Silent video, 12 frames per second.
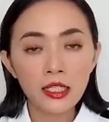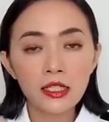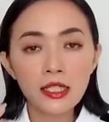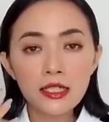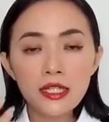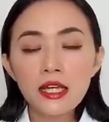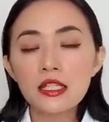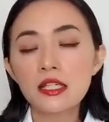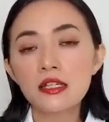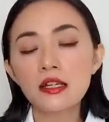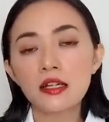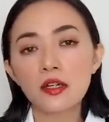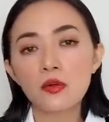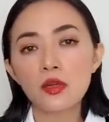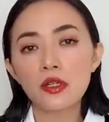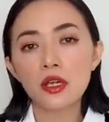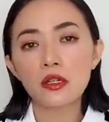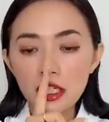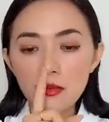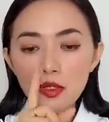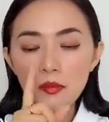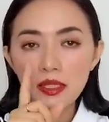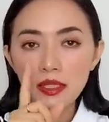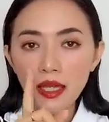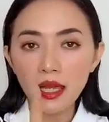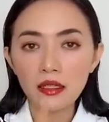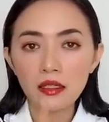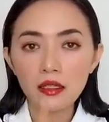Thì đây chính là cái nguyên nhân khi mà nó bị nghẹt,